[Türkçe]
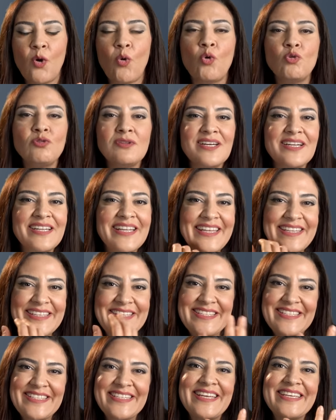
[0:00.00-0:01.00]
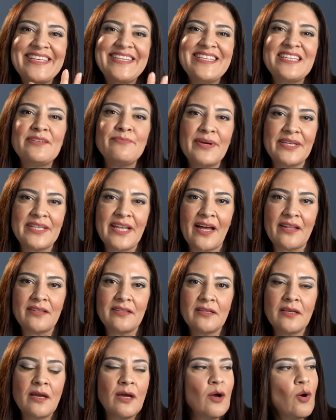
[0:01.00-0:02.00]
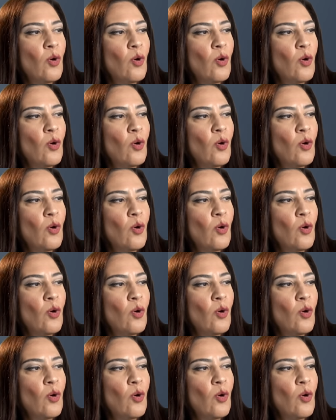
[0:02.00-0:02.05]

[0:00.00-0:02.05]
onların etkisine girmeden